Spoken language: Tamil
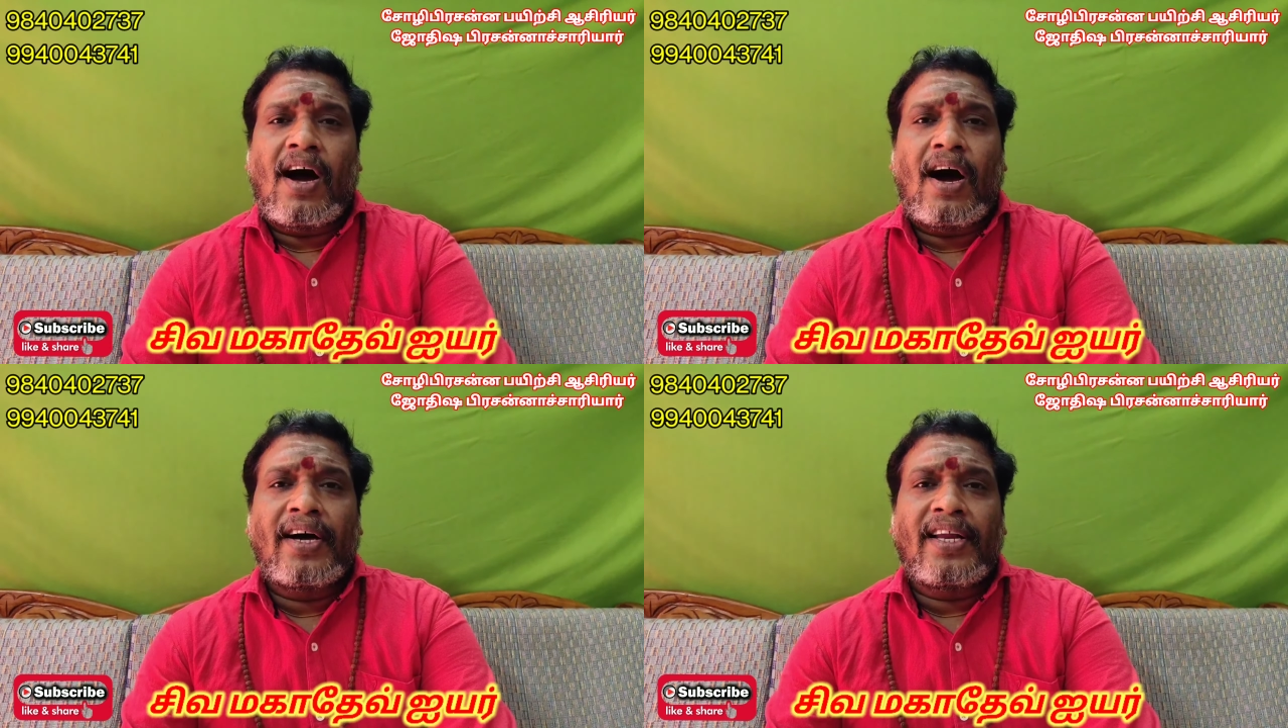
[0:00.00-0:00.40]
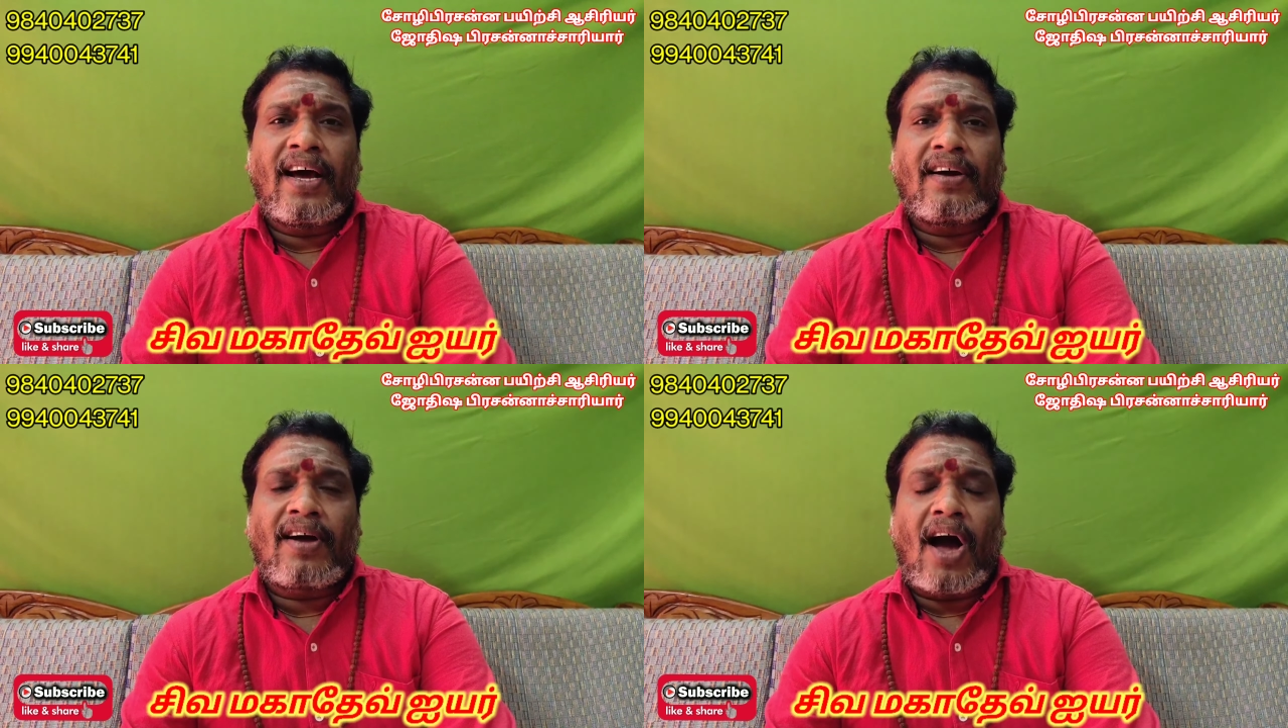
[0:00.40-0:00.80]
ஆறு
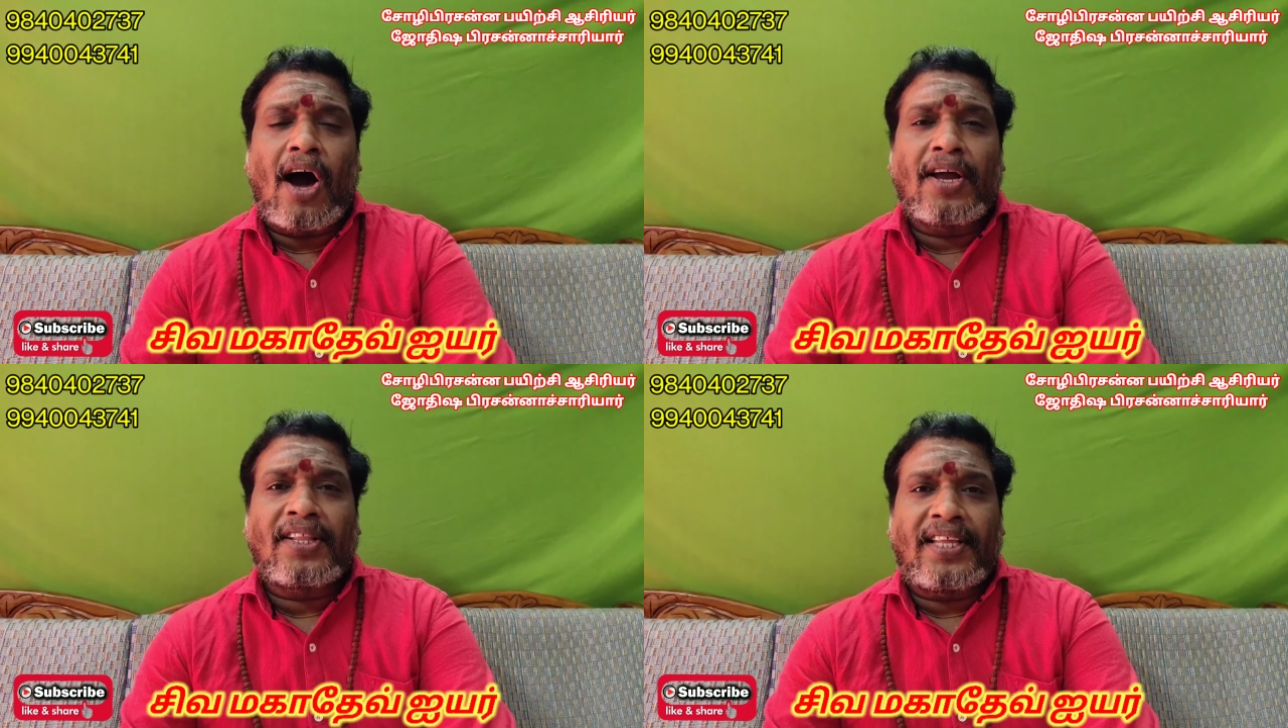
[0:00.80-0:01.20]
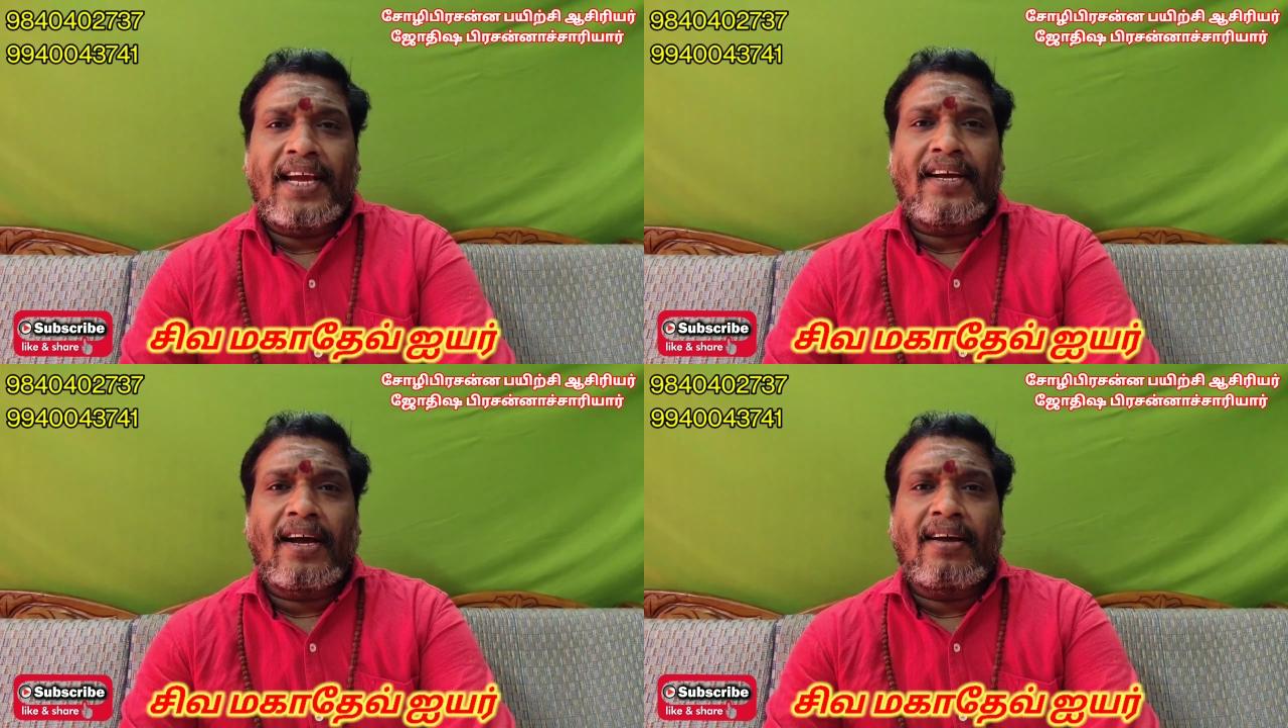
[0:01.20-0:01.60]
ஆறு
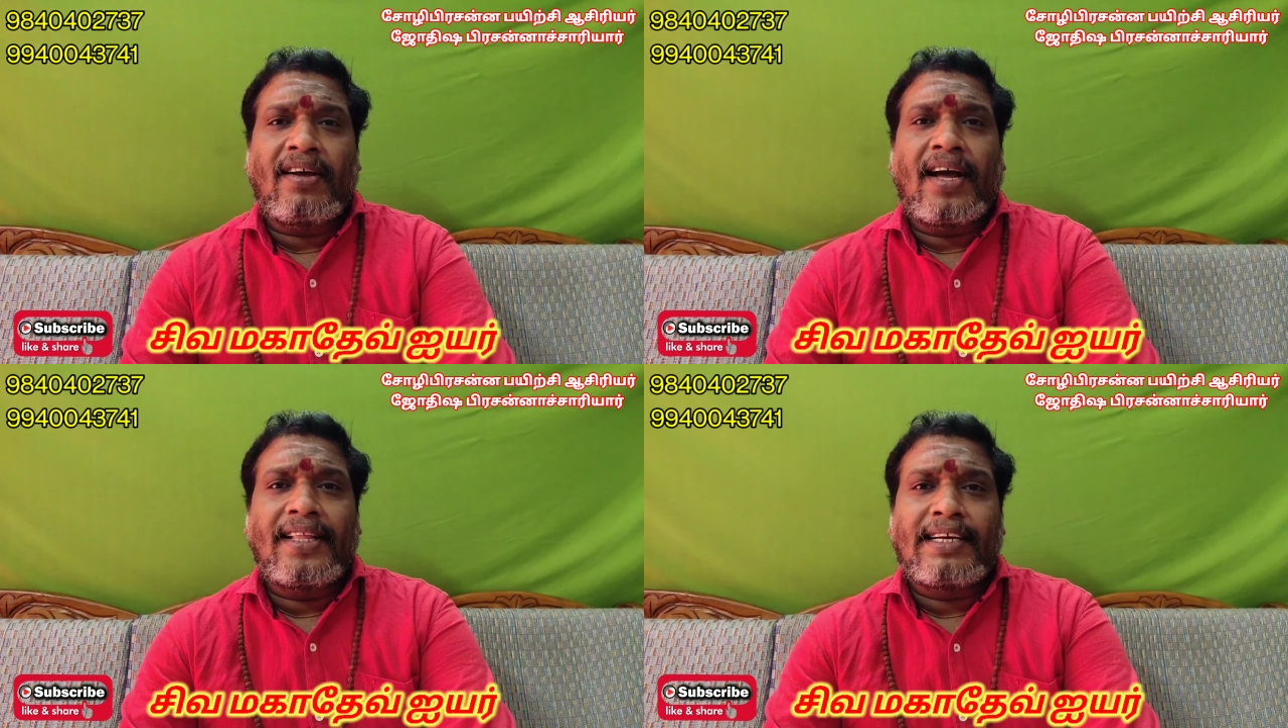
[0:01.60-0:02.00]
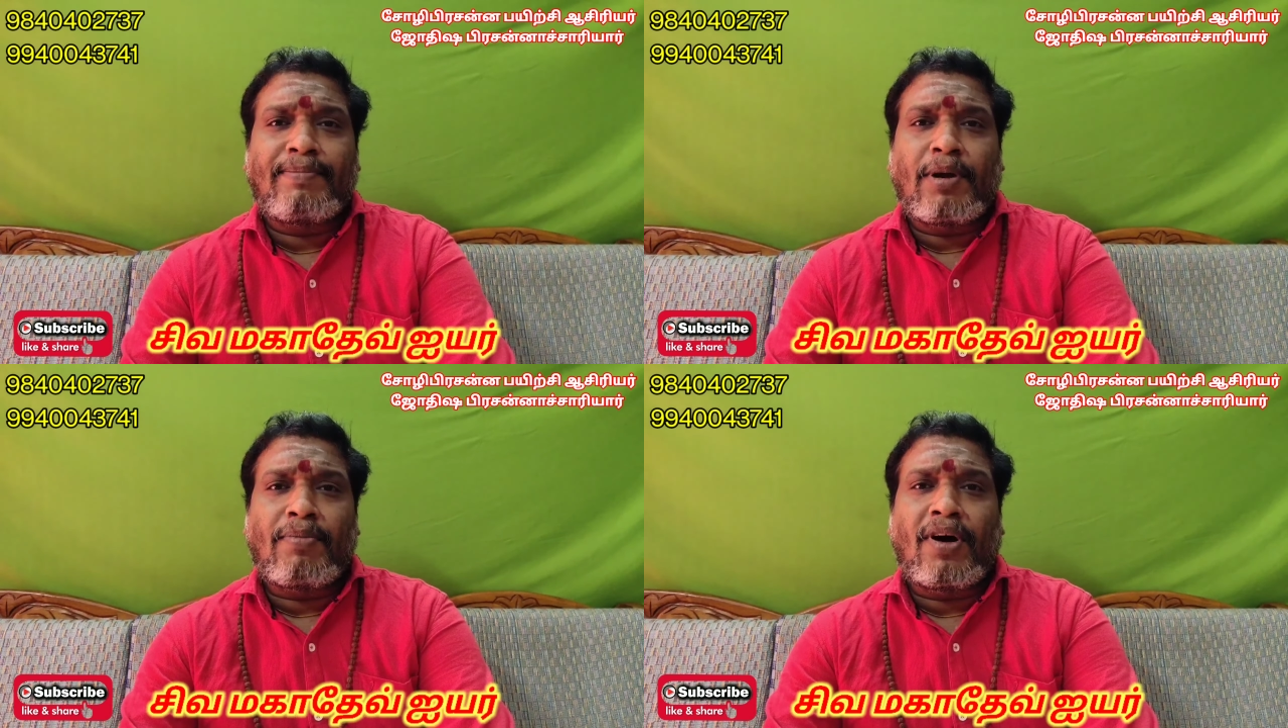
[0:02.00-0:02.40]
தேங்காய்
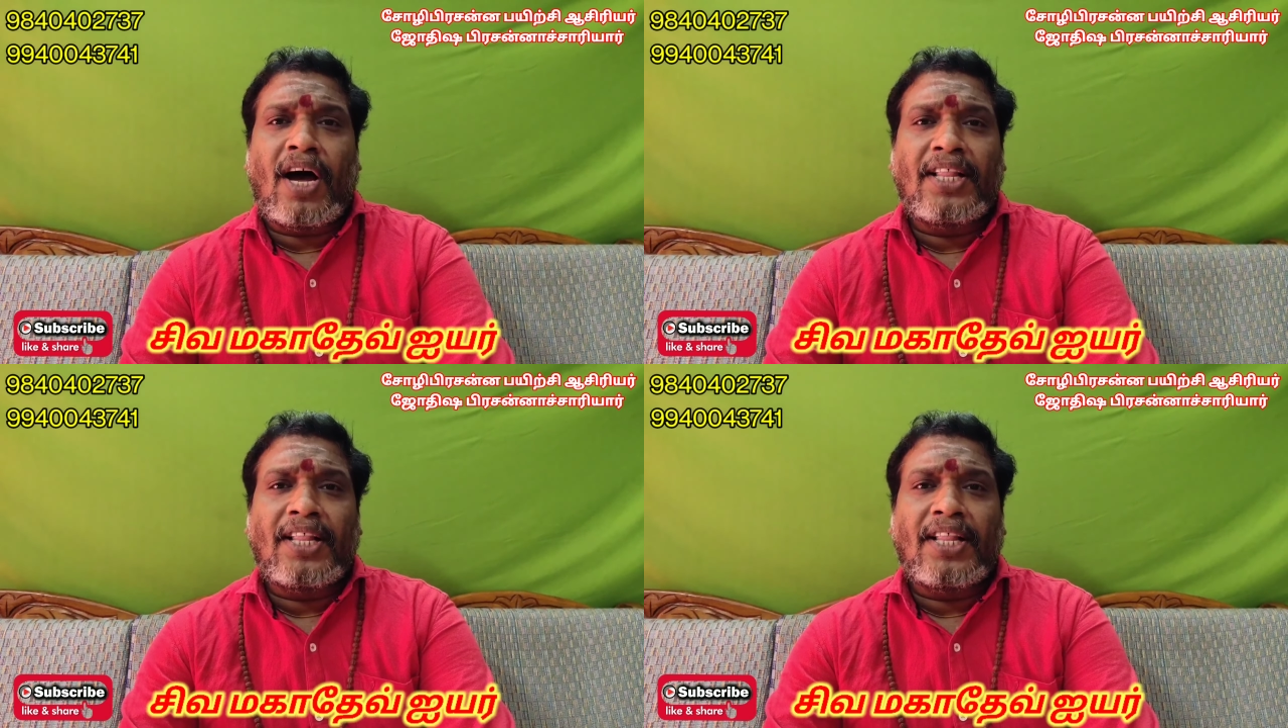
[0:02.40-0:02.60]
அதுக்கப்புறமா